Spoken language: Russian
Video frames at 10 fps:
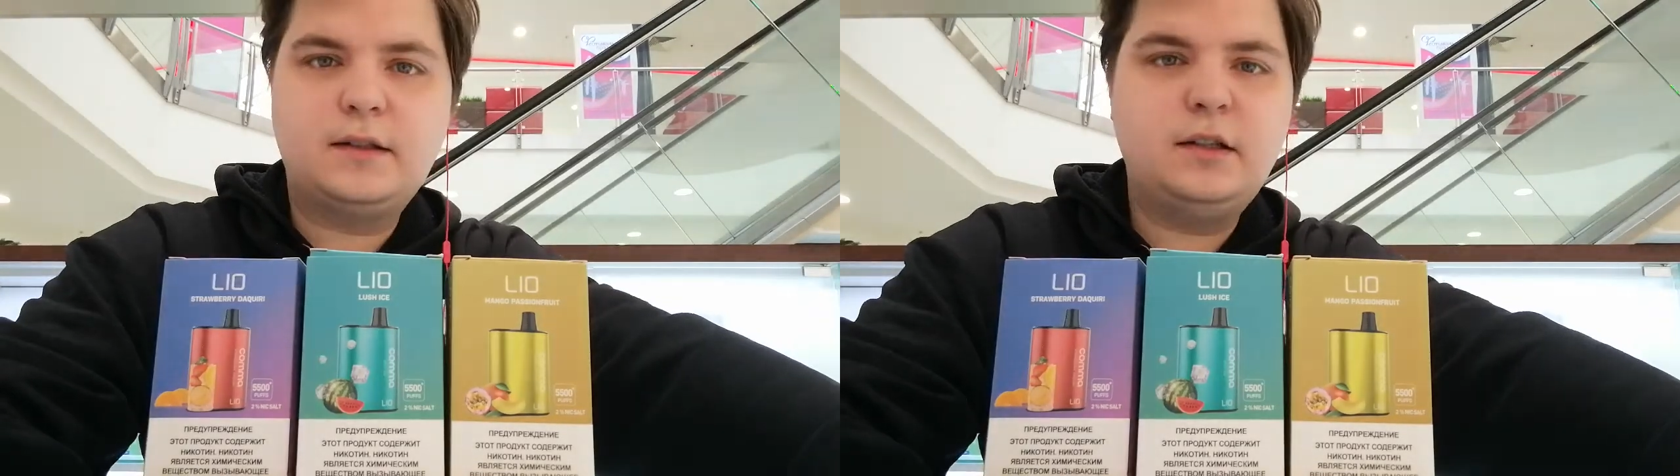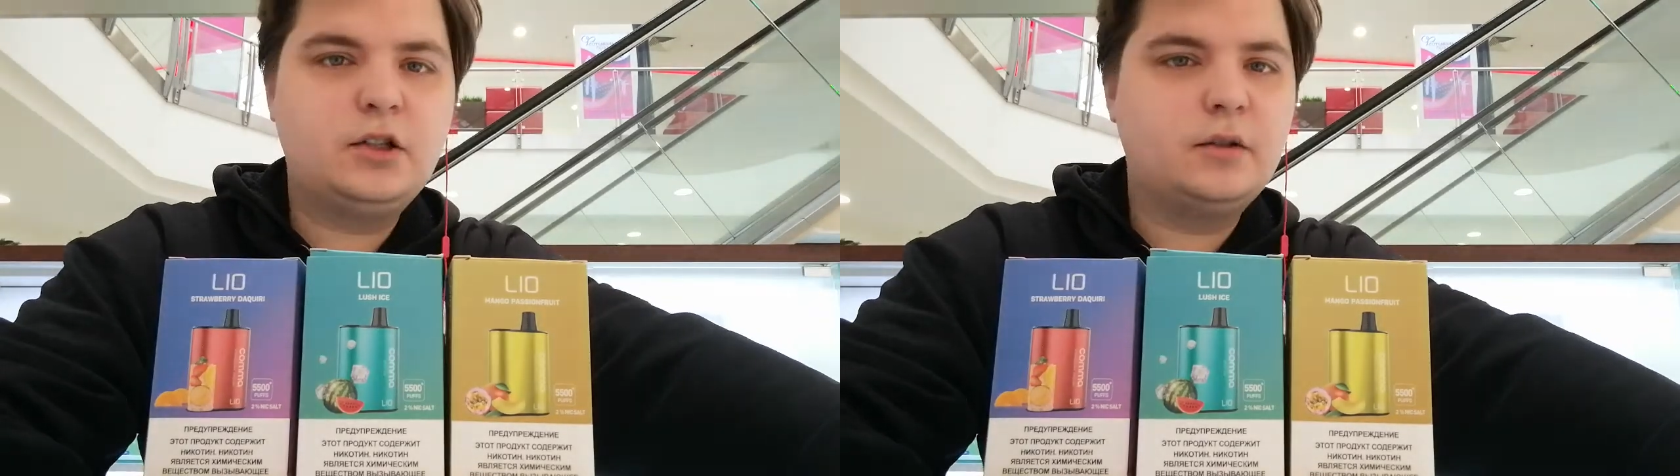
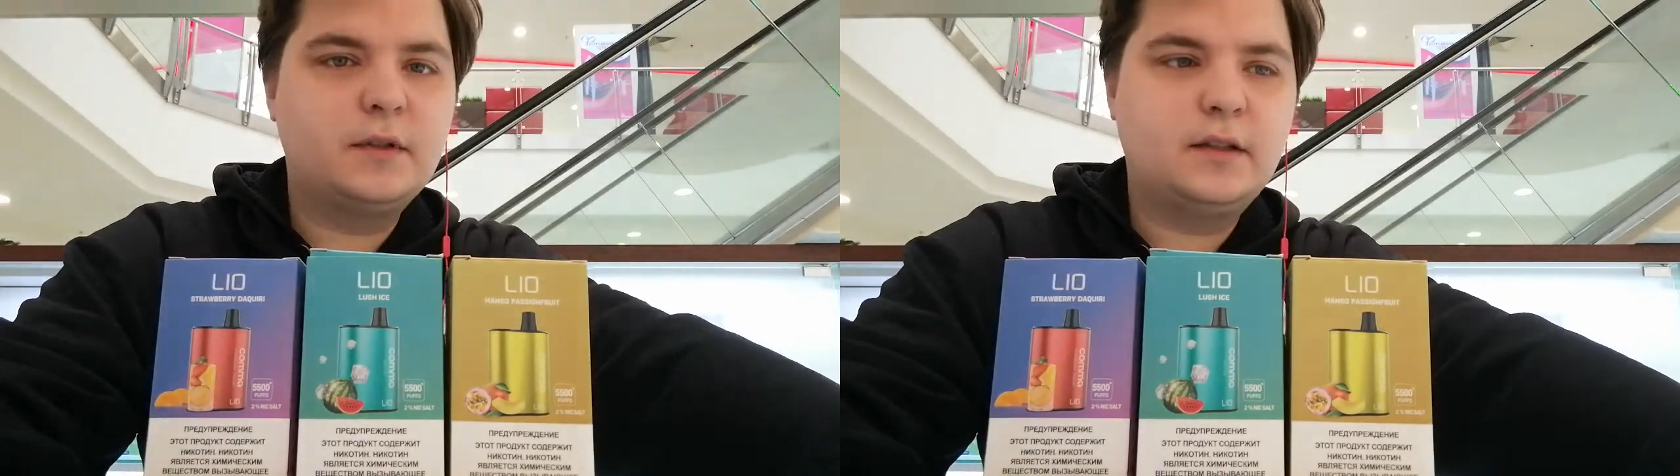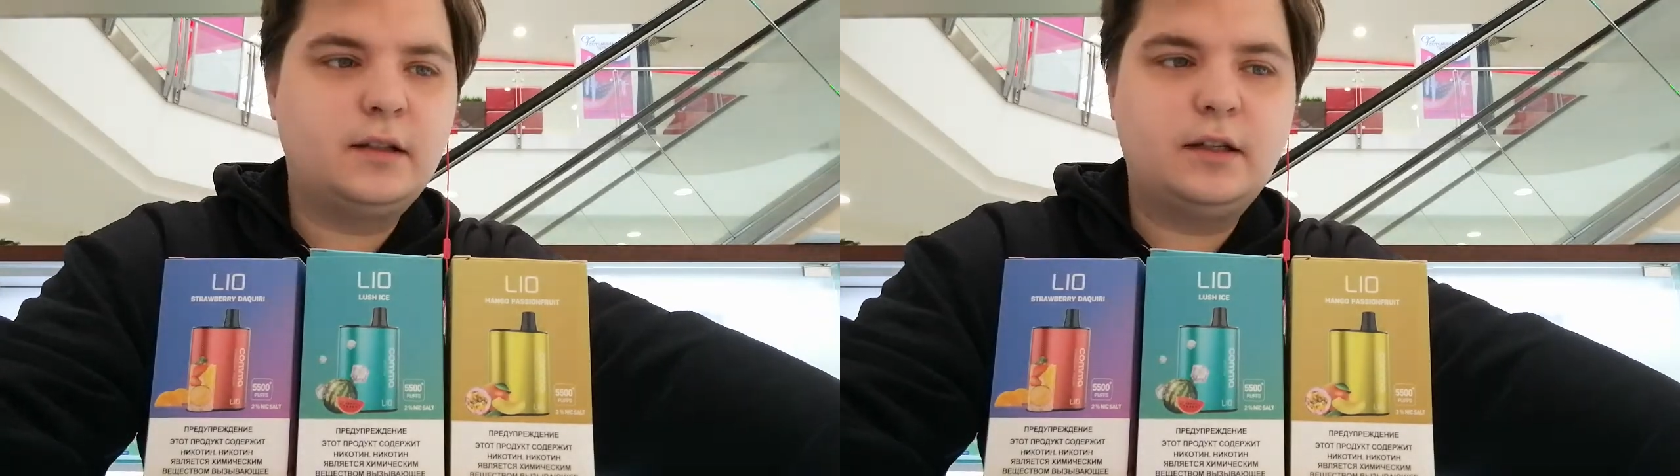слишком
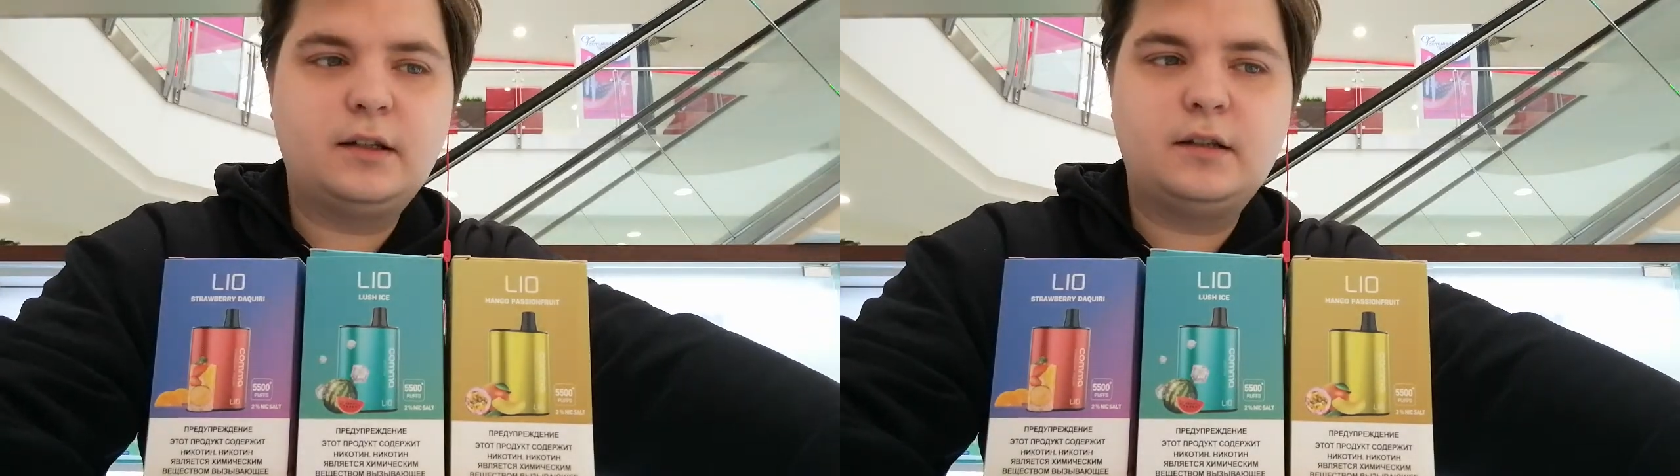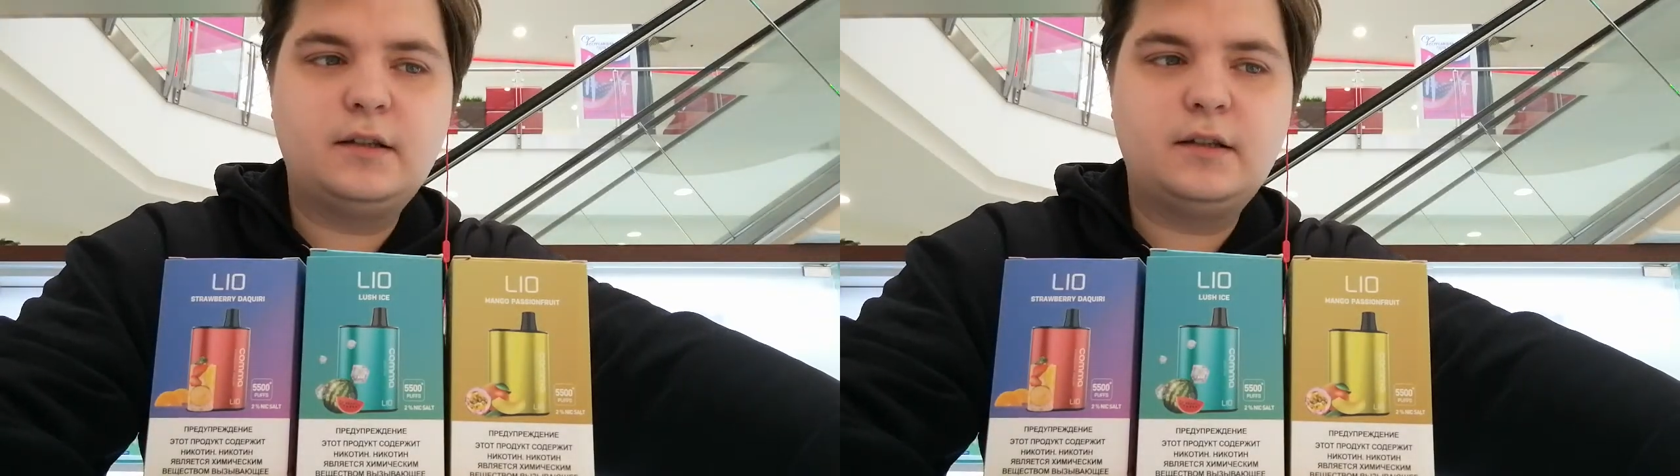сладко,